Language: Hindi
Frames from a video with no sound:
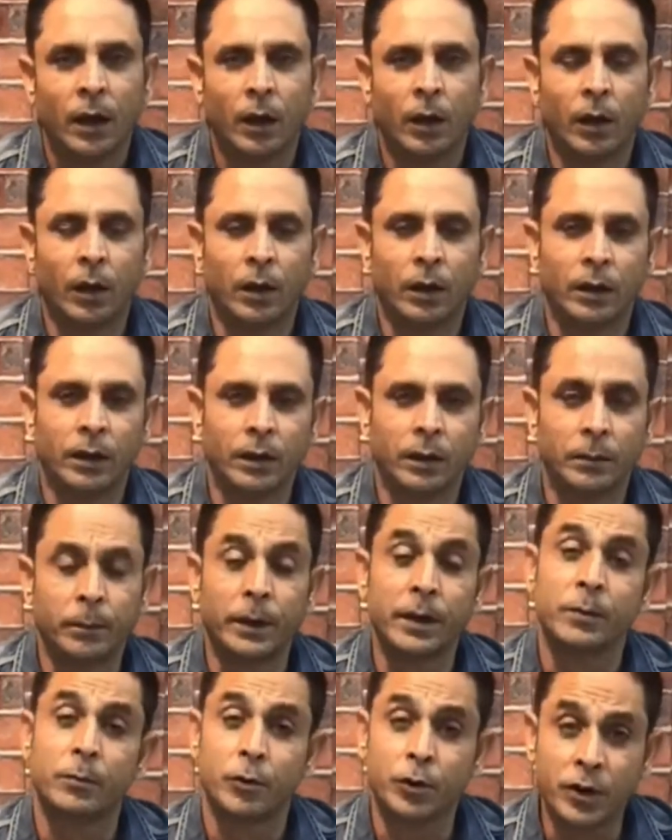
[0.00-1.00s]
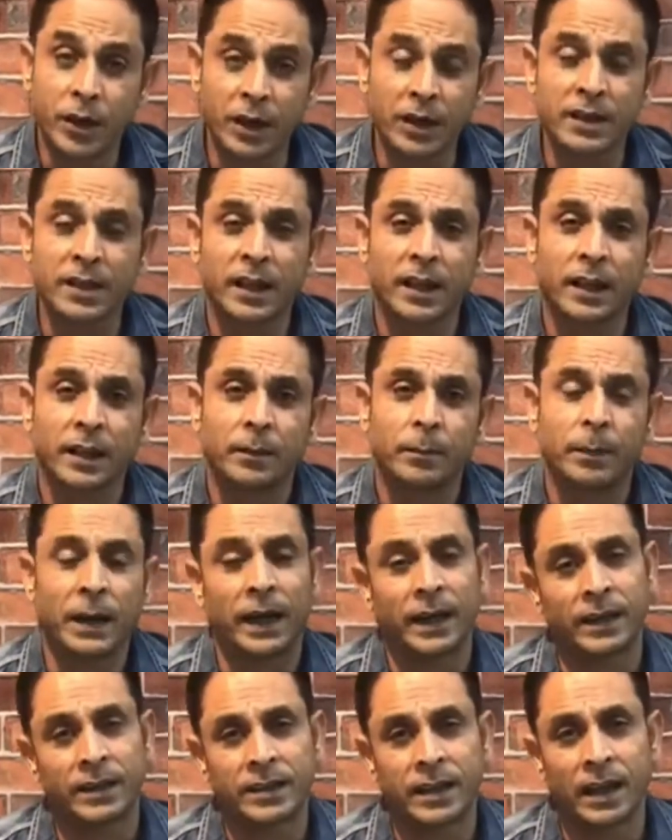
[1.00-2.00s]
और बड़ी मुश्किल से
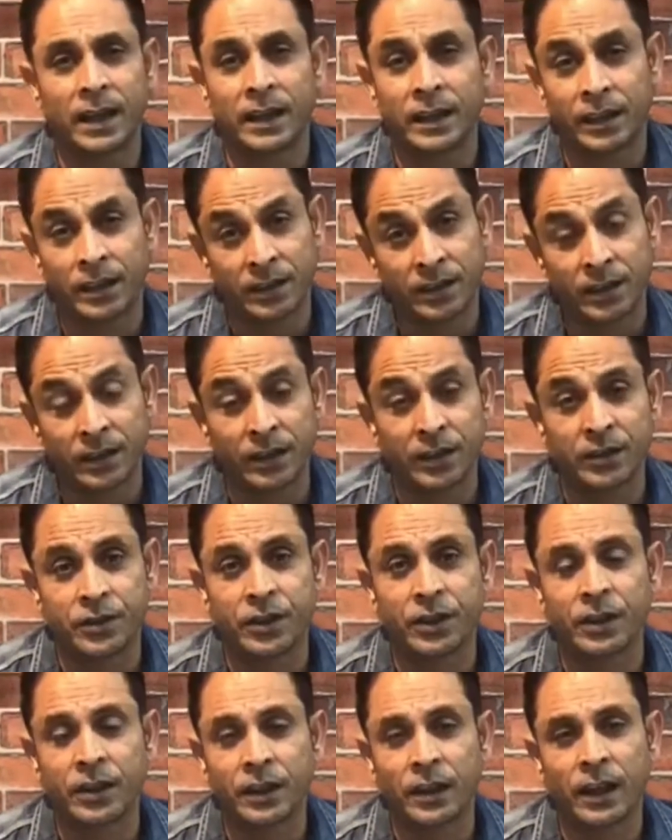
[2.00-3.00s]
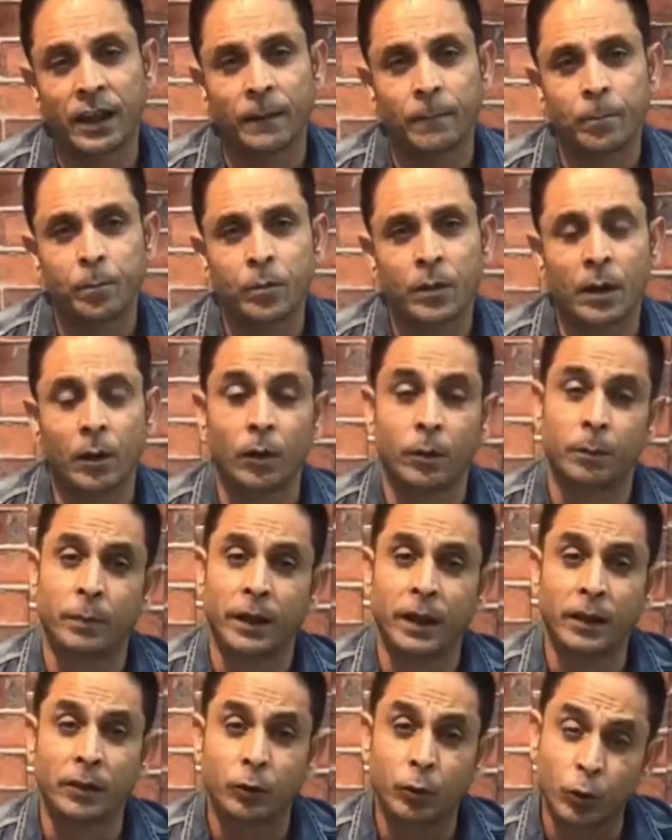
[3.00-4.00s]
पाकिस्तान ने ये सीरीज़ जीती है और
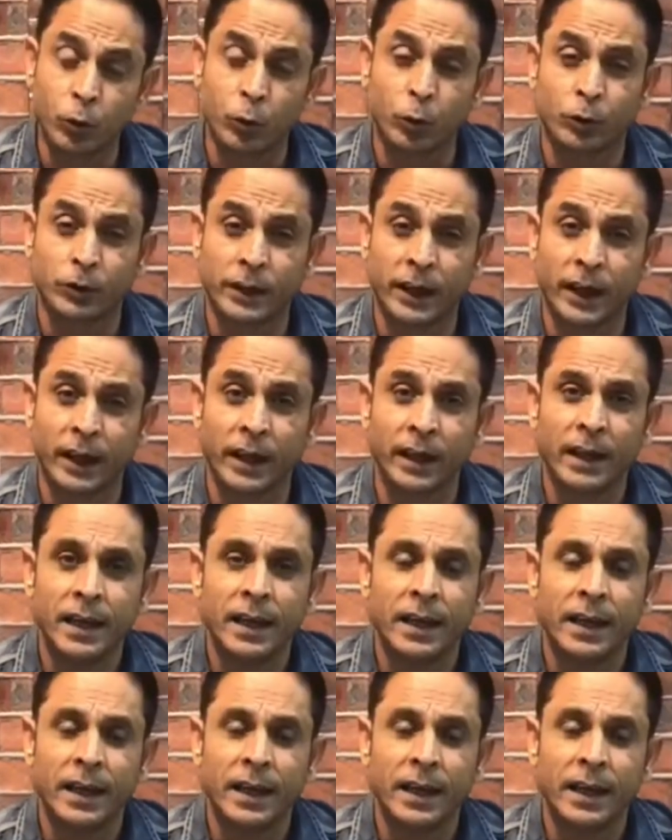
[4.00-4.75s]
बड़ा दुख होता है